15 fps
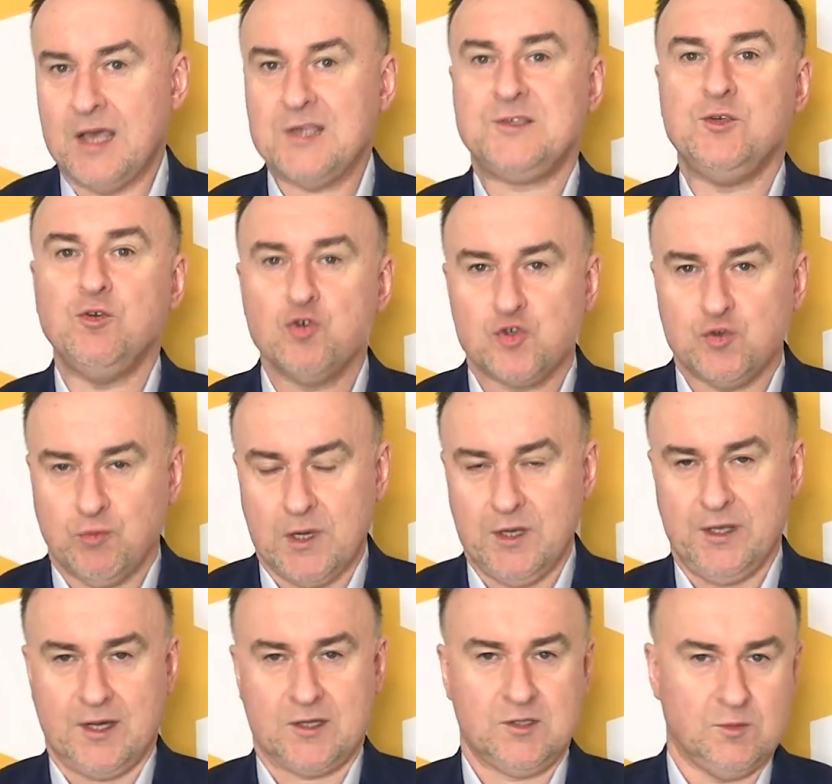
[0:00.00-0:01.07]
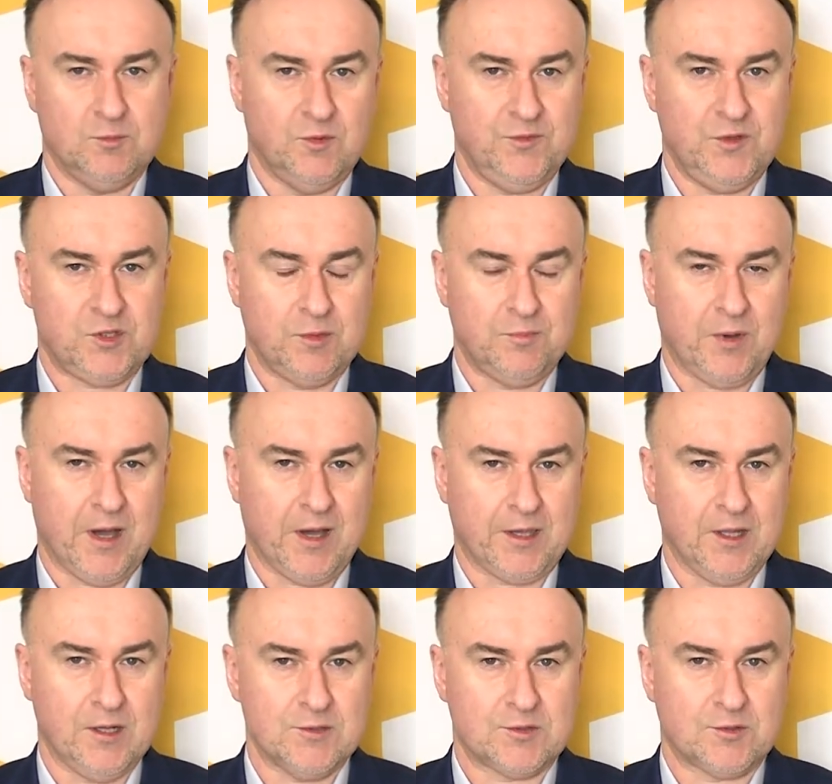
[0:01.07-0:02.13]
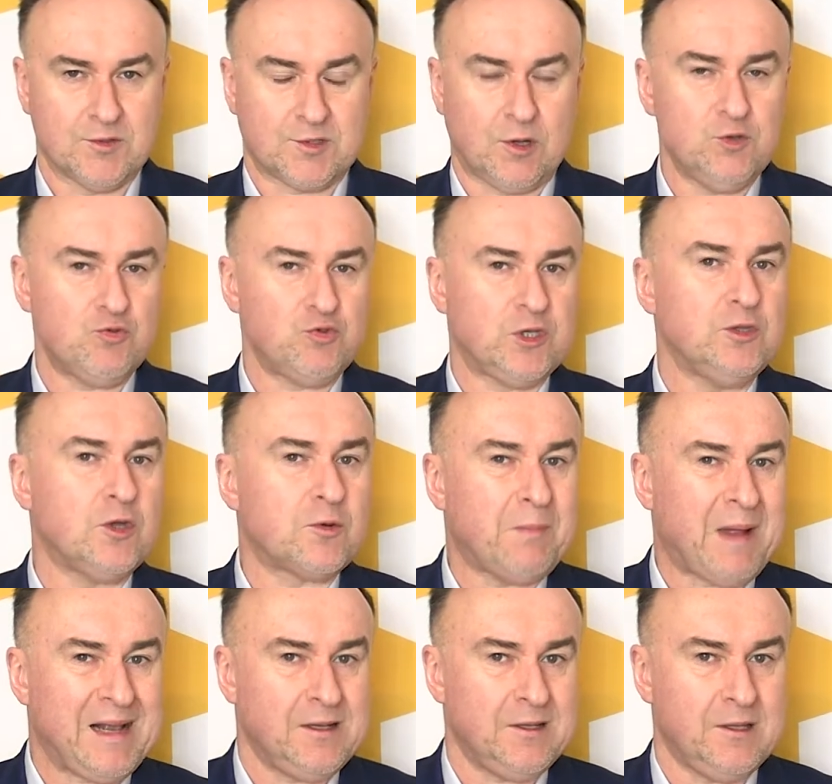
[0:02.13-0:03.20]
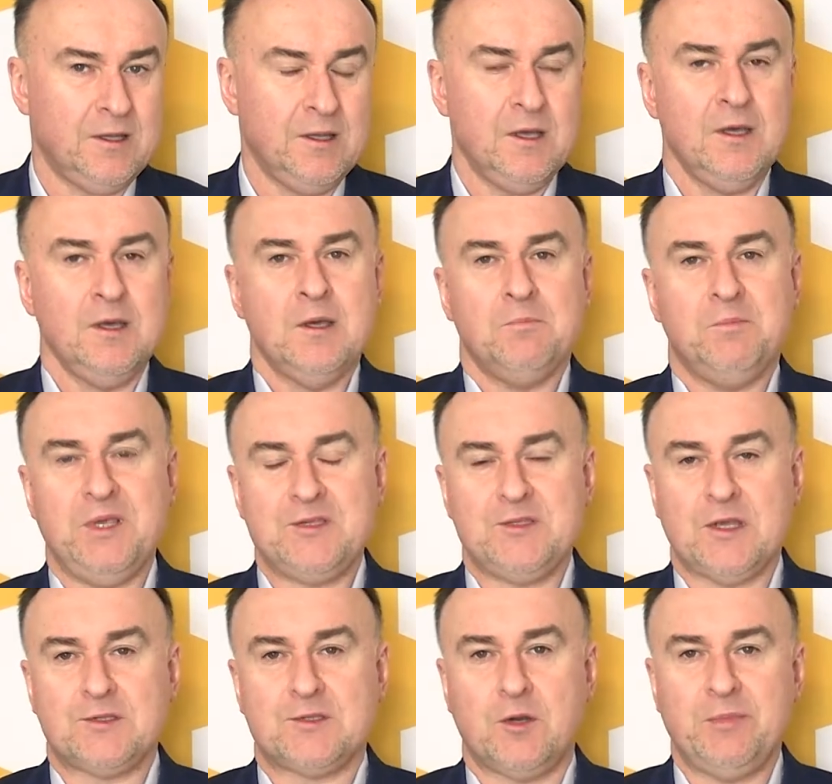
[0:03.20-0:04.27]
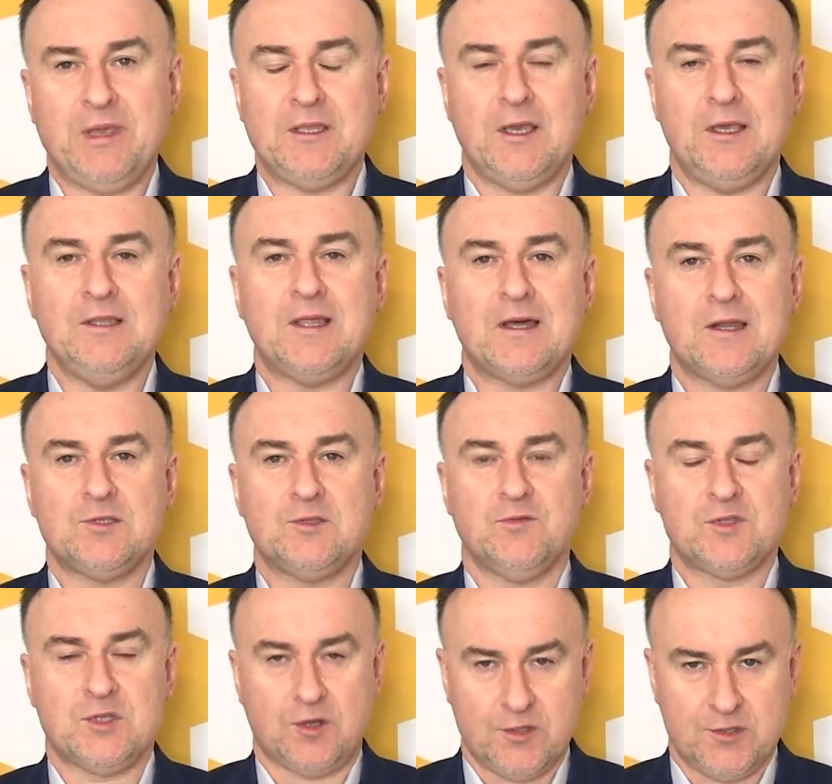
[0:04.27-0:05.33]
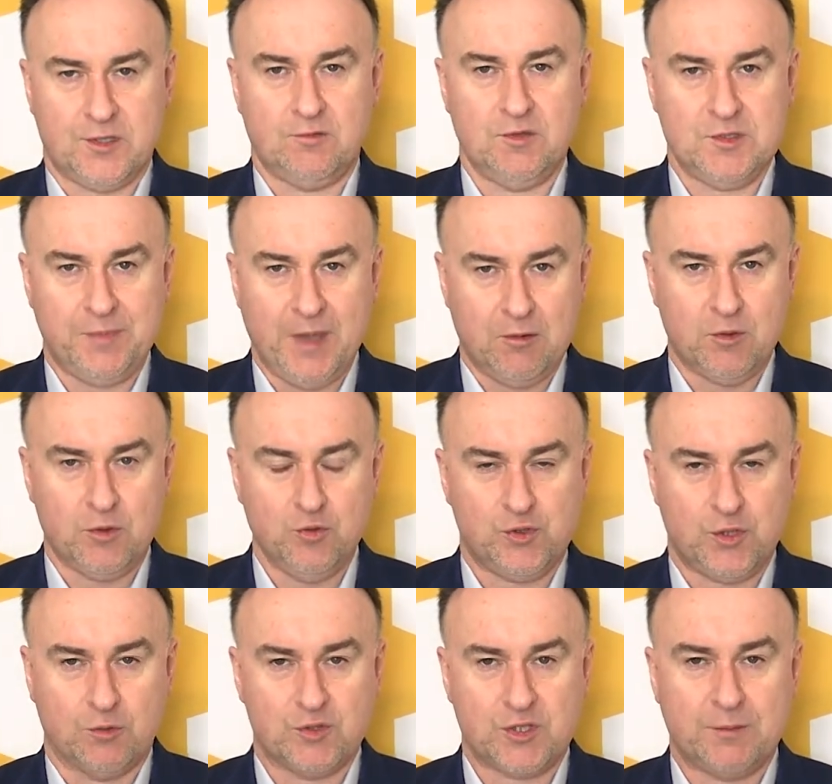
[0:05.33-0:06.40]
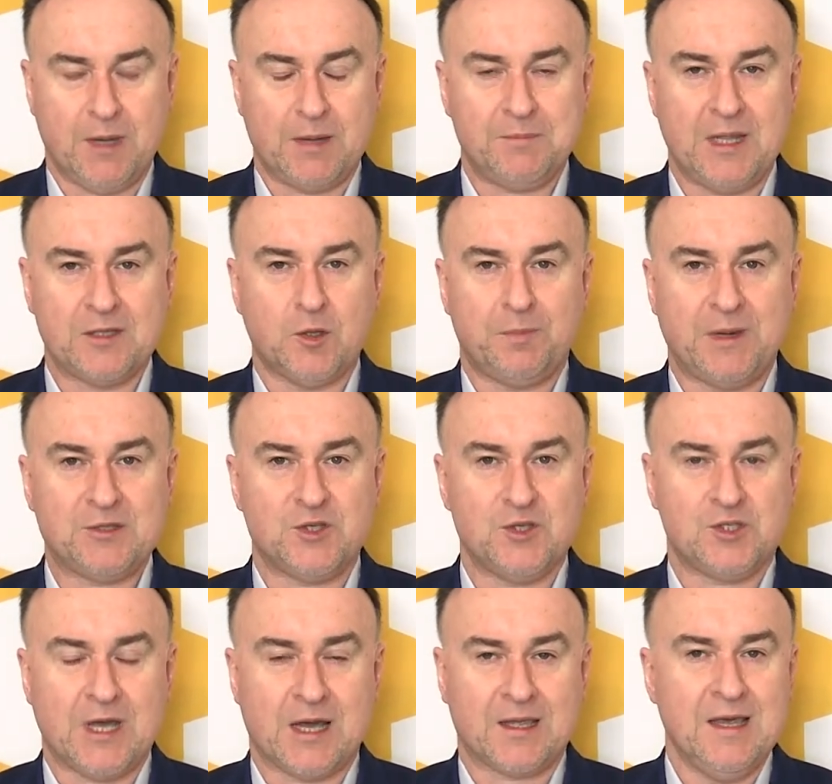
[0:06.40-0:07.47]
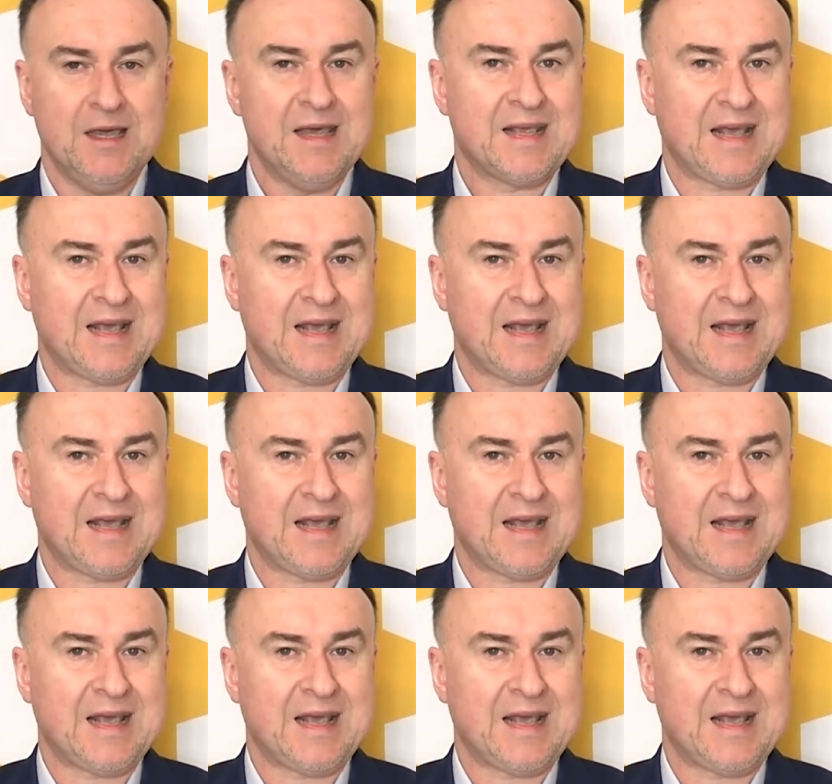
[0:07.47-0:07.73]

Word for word: as usual, jak to mówi się po angielsku. Skończył się normalny biznes, robienie interesów z Rosją i z Białorusią. Trzeba na to patrzeć tak.